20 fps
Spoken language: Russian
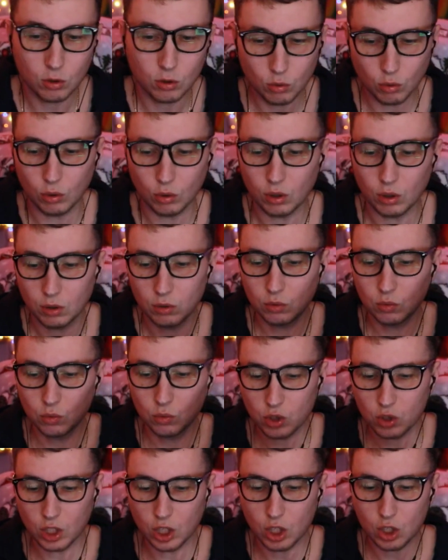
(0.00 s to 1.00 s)
но
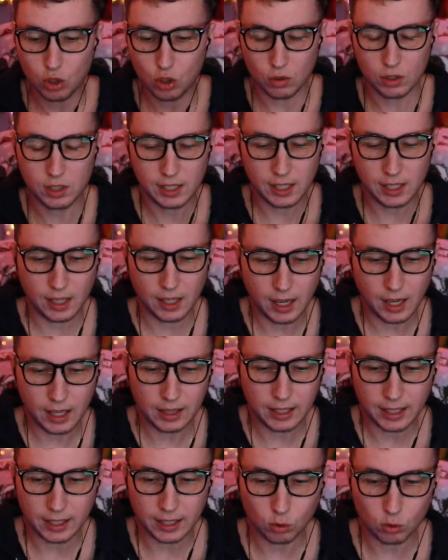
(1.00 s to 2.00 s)
нужны еще
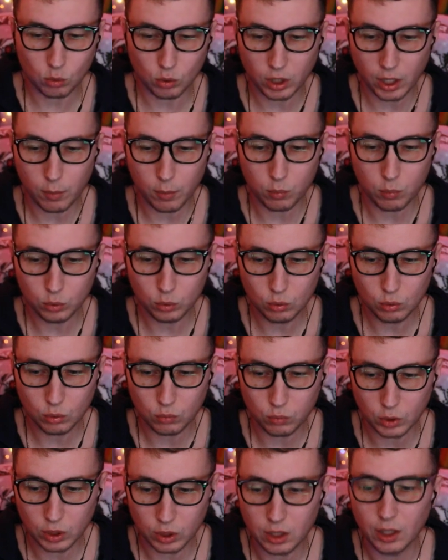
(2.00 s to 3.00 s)
сериалы, которые
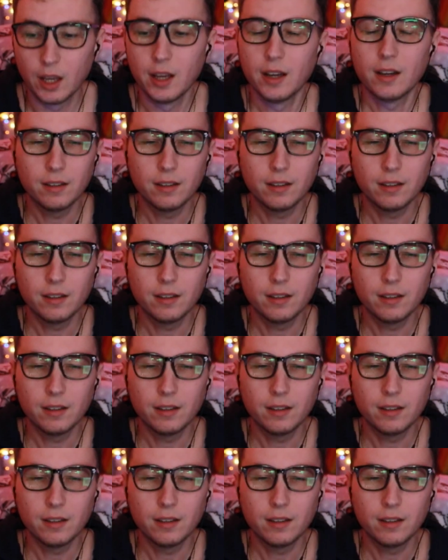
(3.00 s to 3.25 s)
будут вот